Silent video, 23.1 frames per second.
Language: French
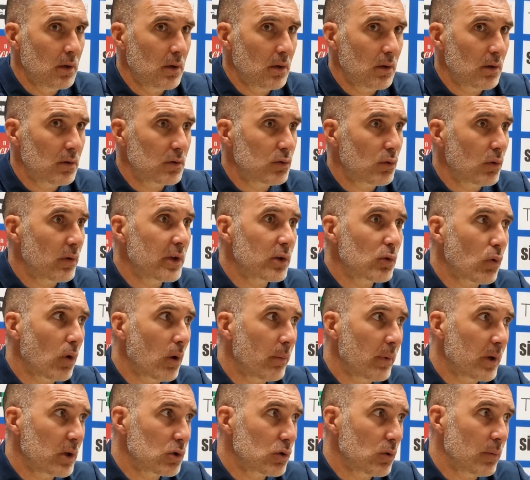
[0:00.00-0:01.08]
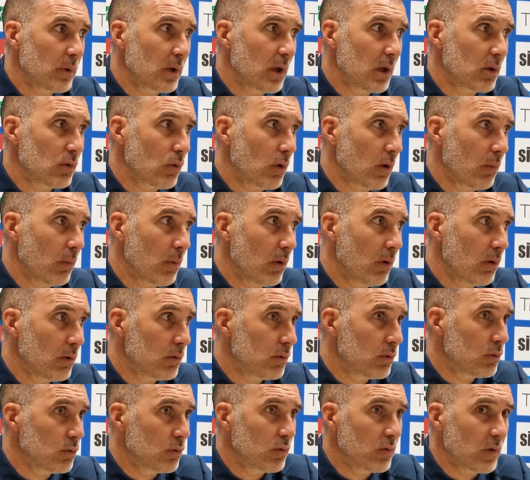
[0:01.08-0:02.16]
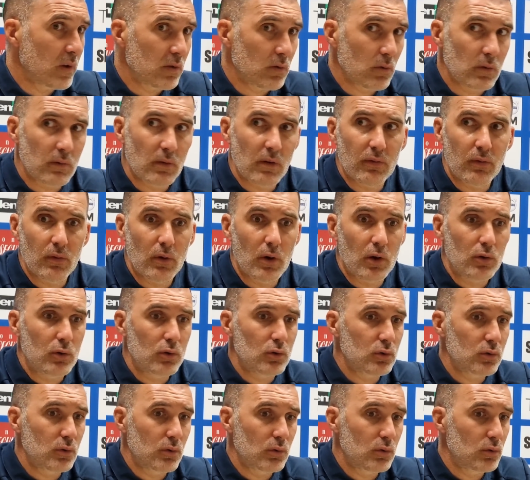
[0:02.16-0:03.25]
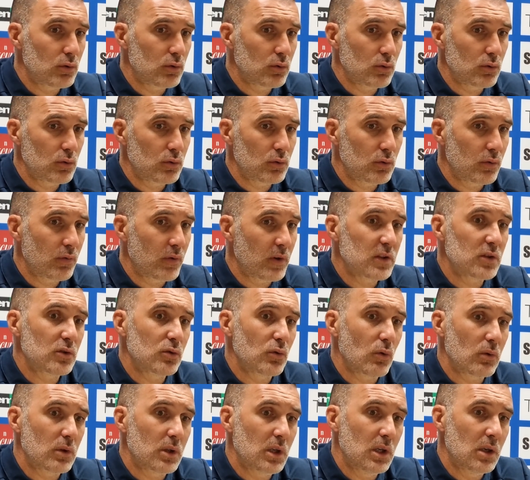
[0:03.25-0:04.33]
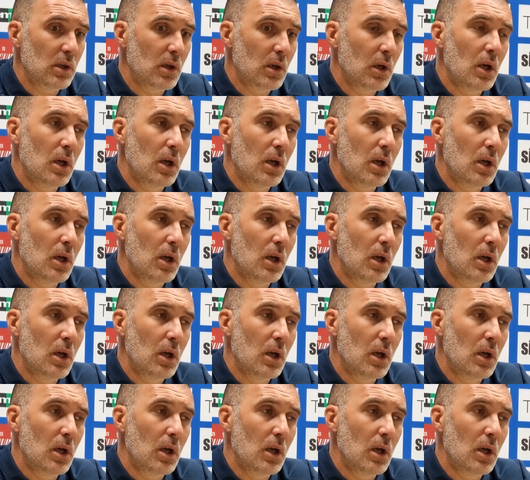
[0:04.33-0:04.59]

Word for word: Euh, sur les trois matchs obligatoirement, euh, de toute façon, il va falloir que je, fasse tourner,